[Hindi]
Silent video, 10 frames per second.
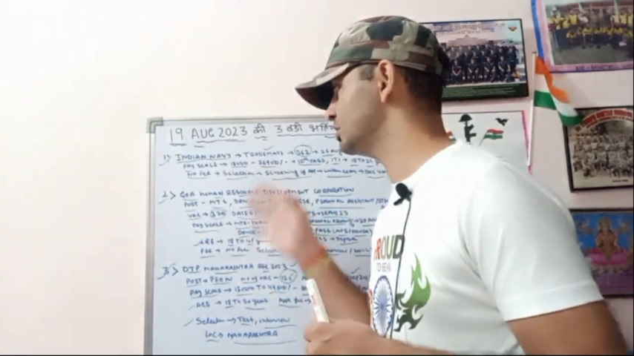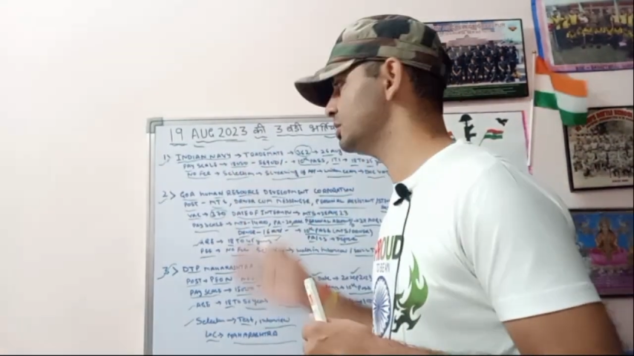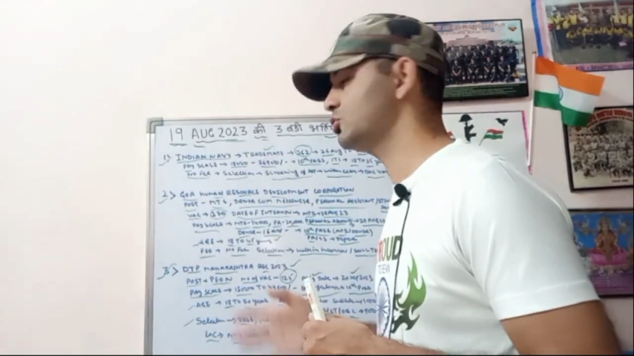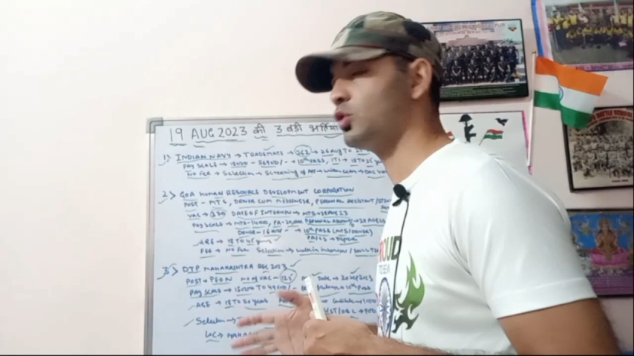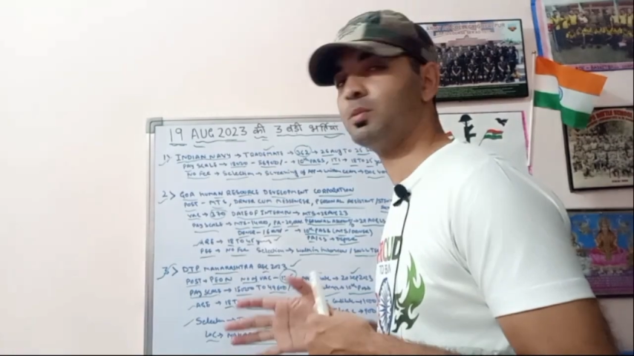
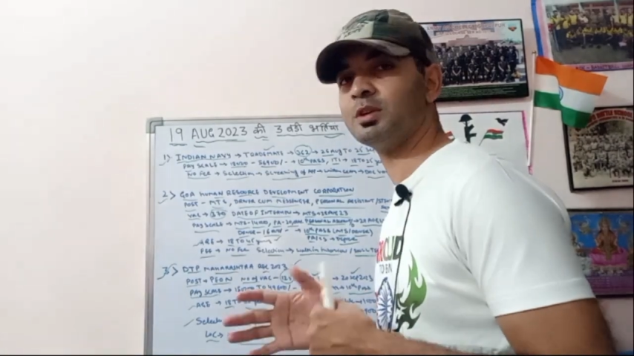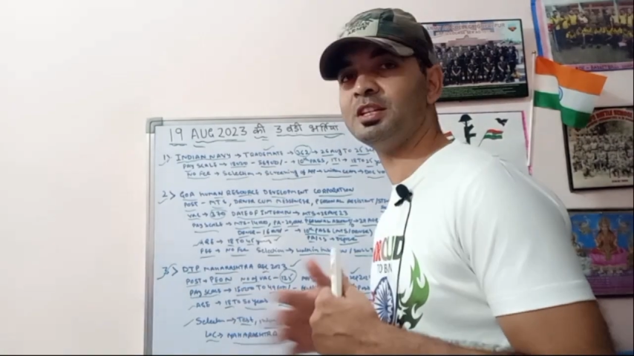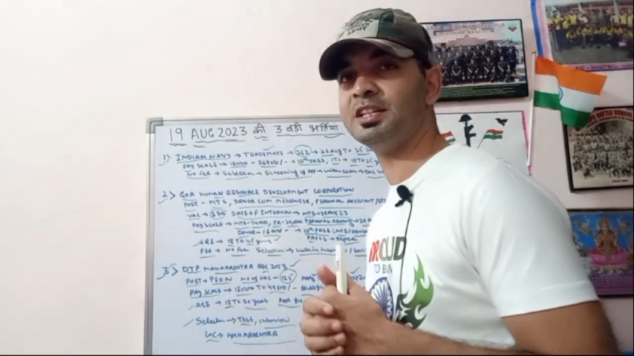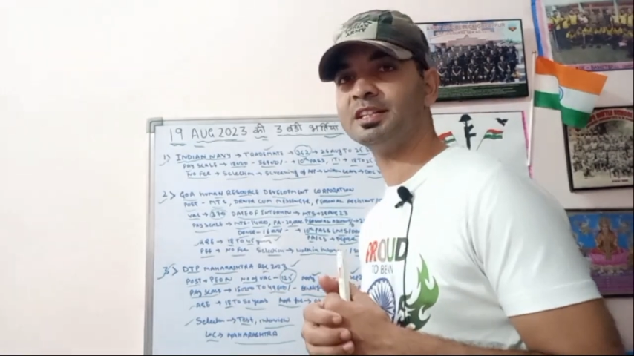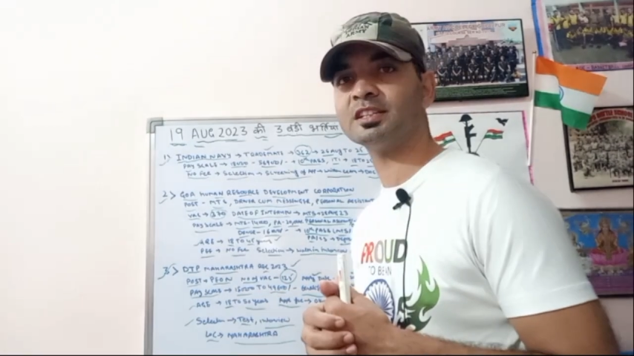इन जॉब की
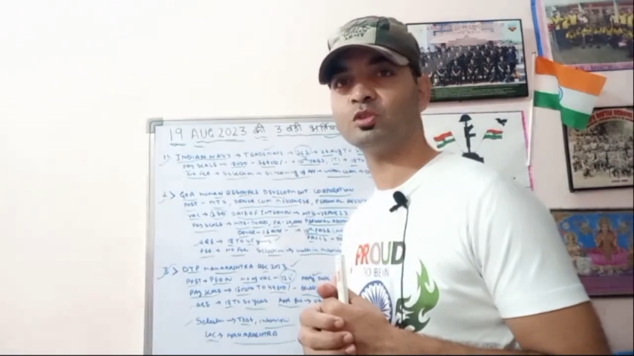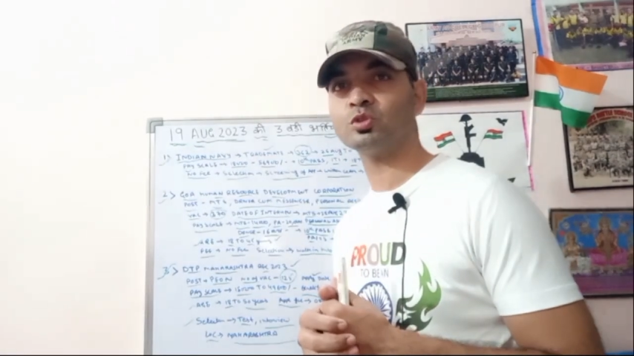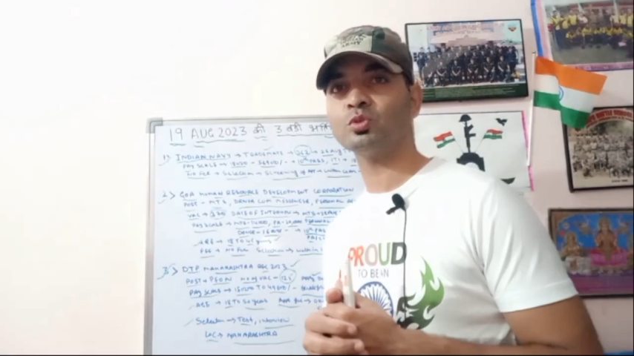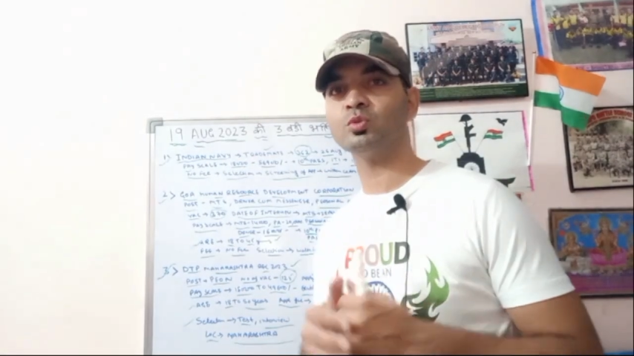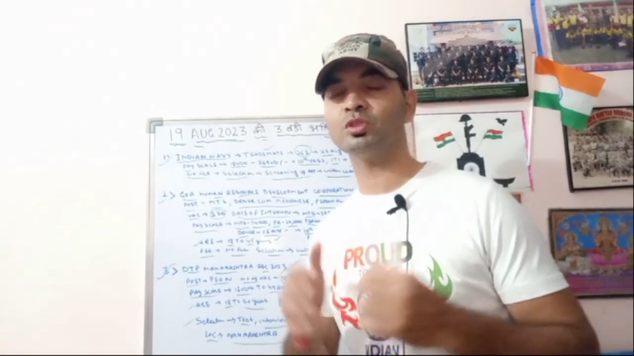नीड्स है
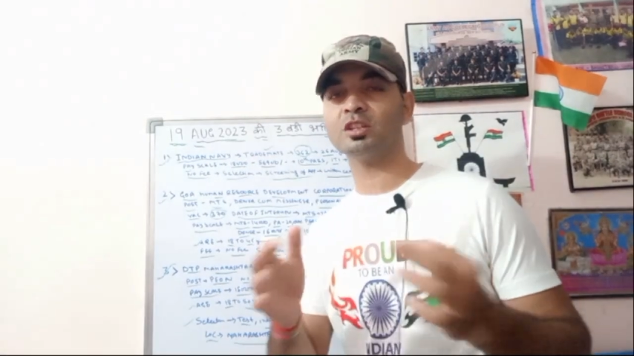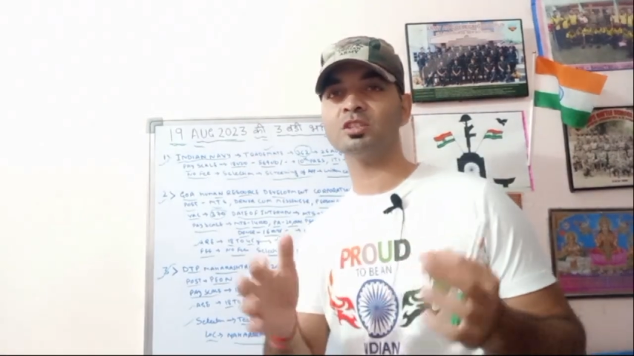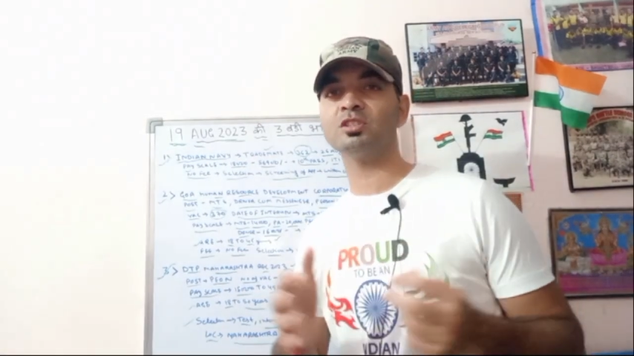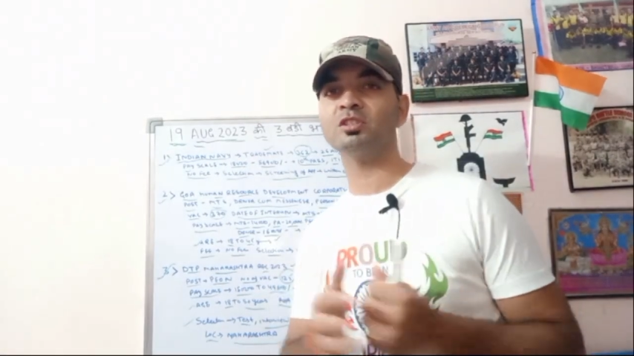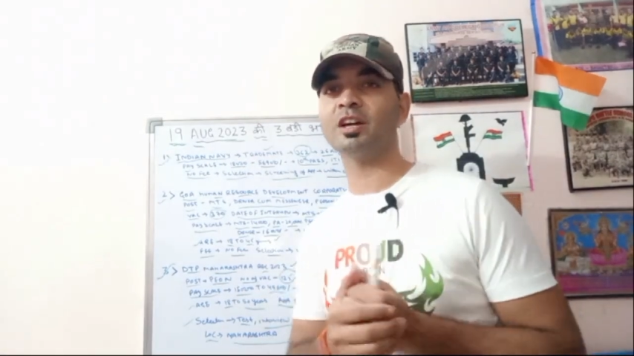दोस्तों उन तक
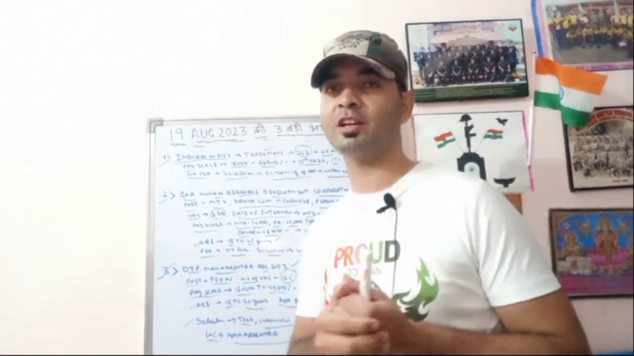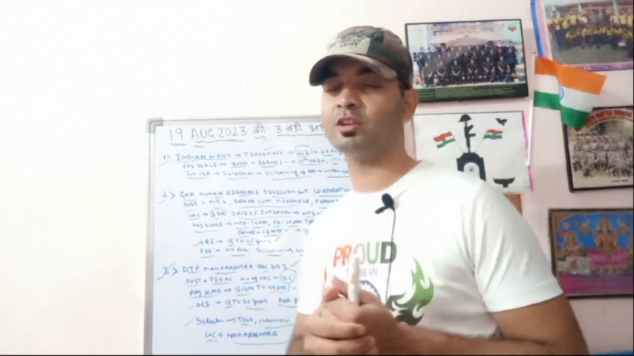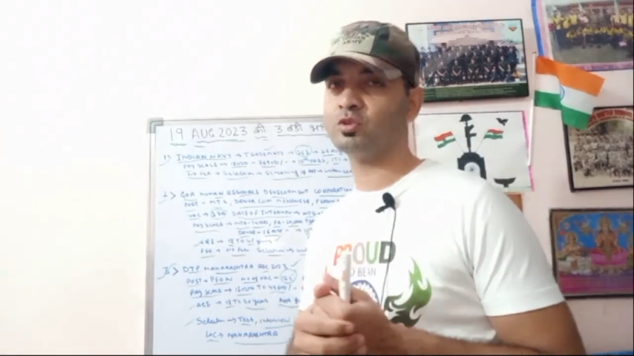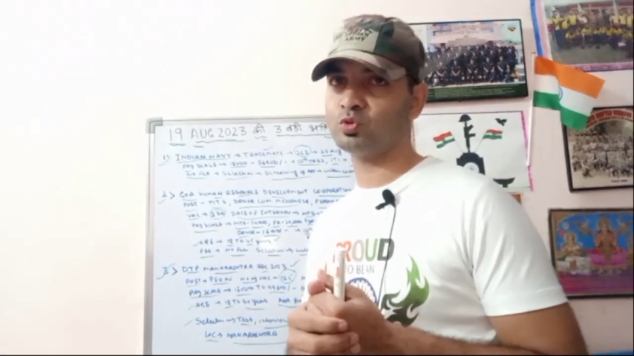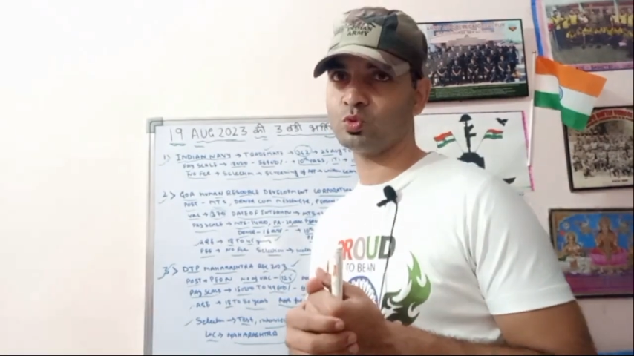इस जानकारी
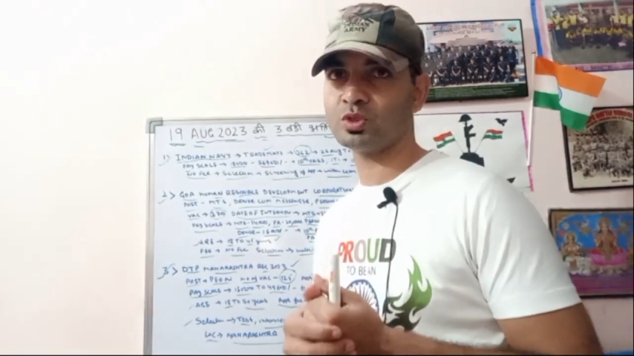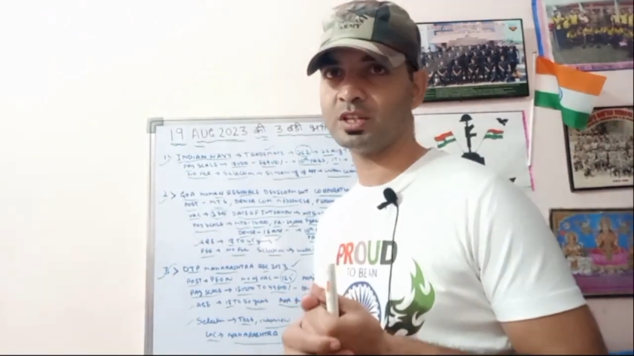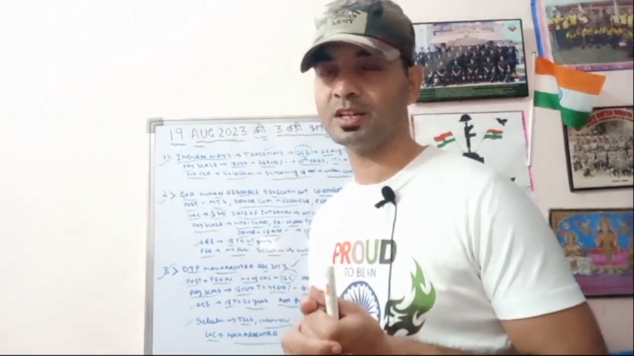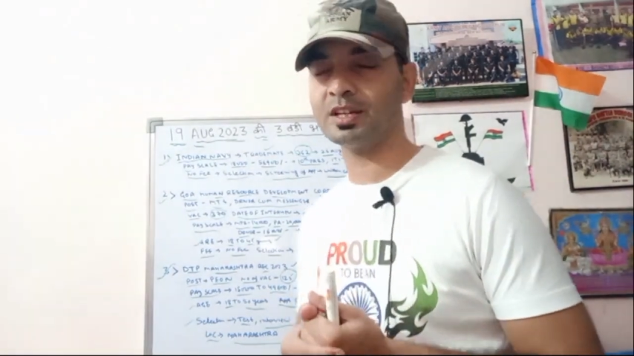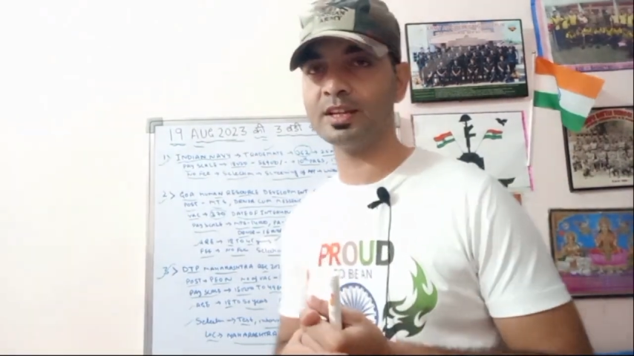को जरूर
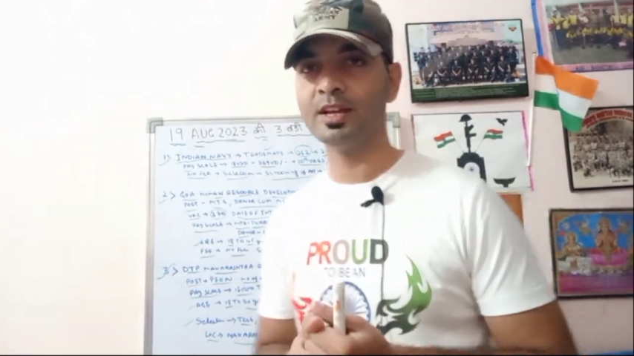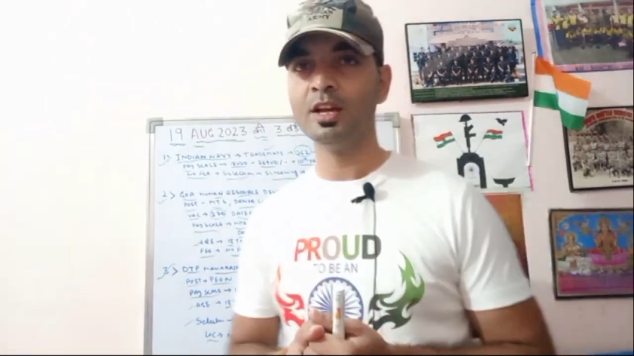शेयर करें